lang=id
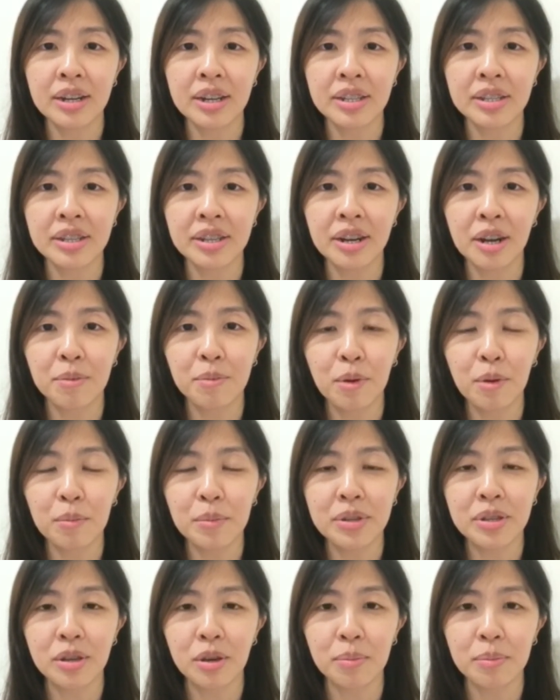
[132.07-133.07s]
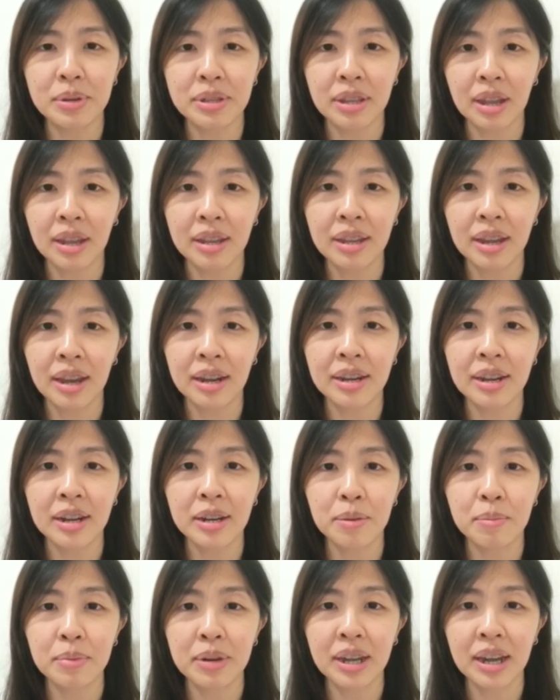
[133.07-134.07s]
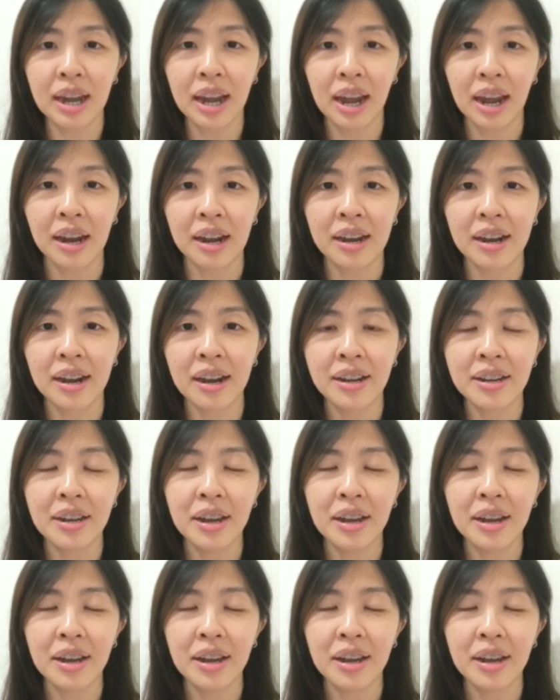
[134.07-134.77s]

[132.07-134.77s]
dan tidak mau menjawab pertanyaan yang diberikan.